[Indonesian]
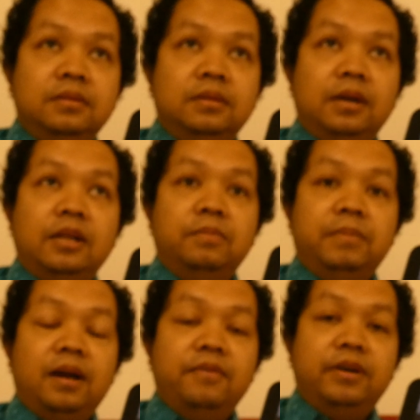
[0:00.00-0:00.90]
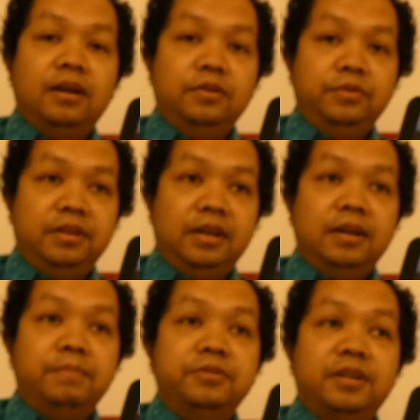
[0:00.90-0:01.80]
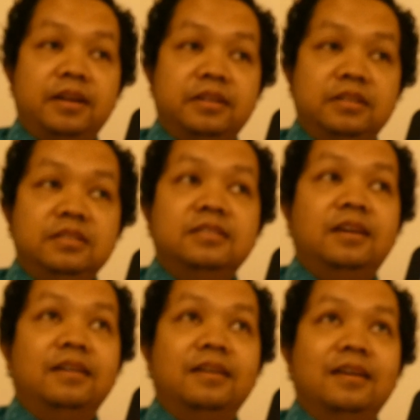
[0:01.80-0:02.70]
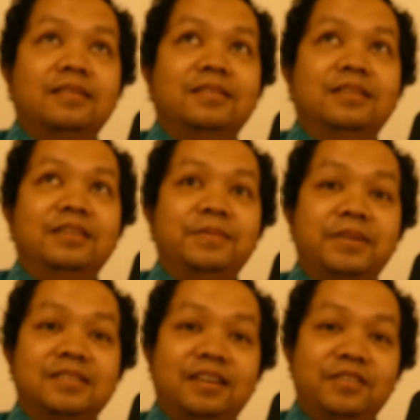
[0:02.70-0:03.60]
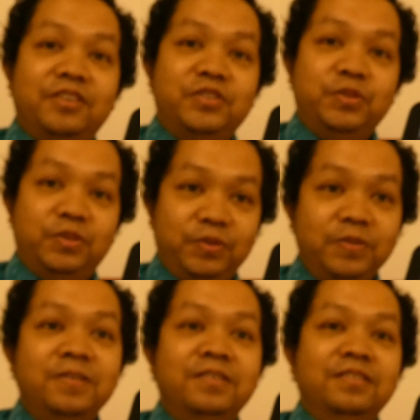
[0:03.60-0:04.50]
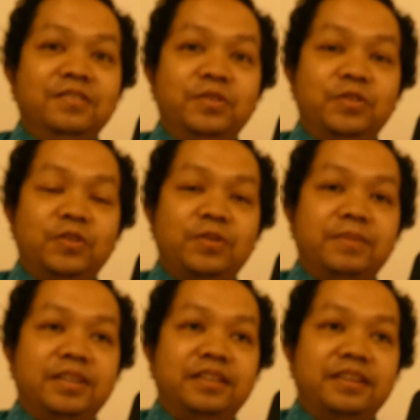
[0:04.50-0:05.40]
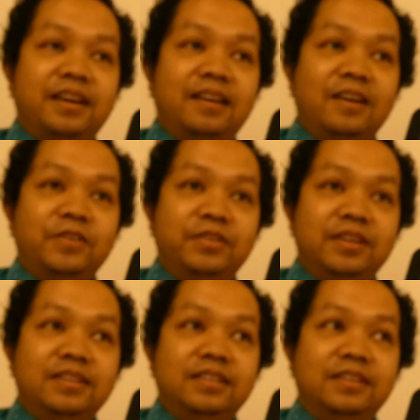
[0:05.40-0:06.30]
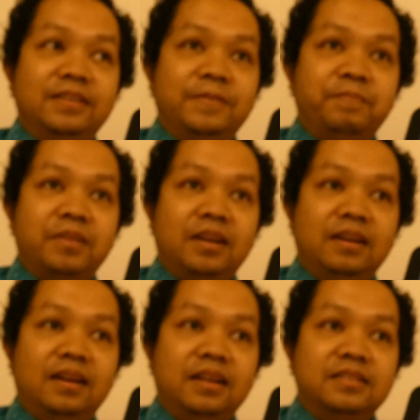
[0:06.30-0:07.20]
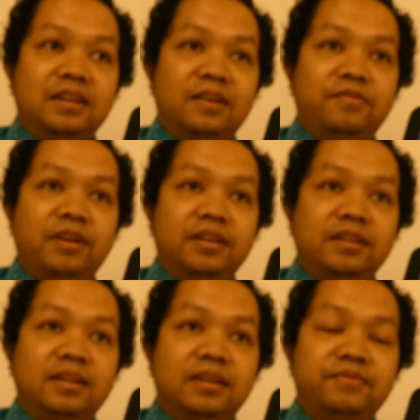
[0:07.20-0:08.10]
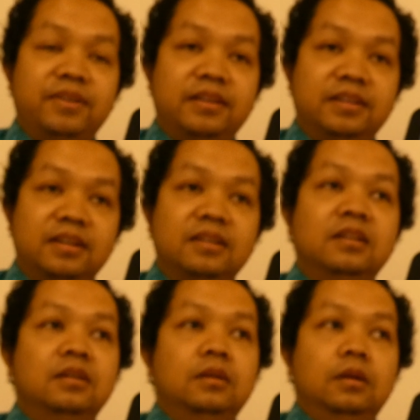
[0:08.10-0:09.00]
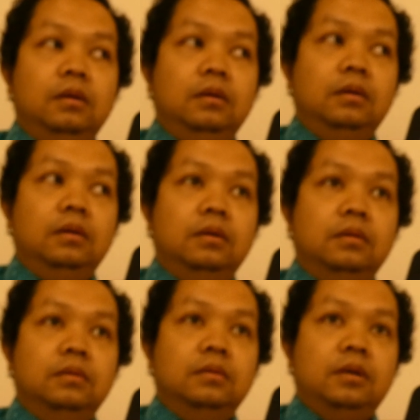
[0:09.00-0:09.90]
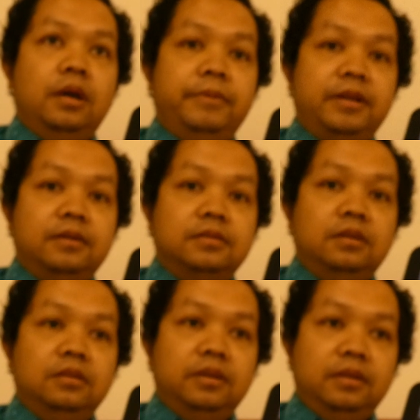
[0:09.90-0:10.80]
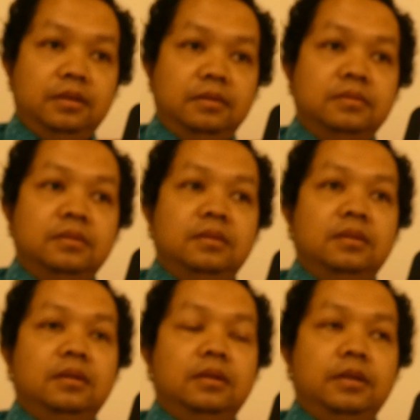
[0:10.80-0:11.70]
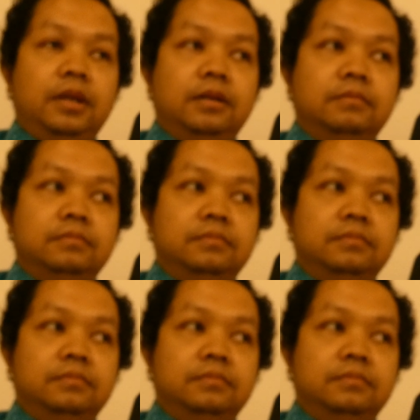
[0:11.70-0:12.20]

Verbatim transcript: eh, atau mengcover lagunya. Nah, Putri Ari ini sangat eh, dipercaya oleh YouTube untuk menyanyikan lagunya di eh, acara final final uh, America's Got Talent. dan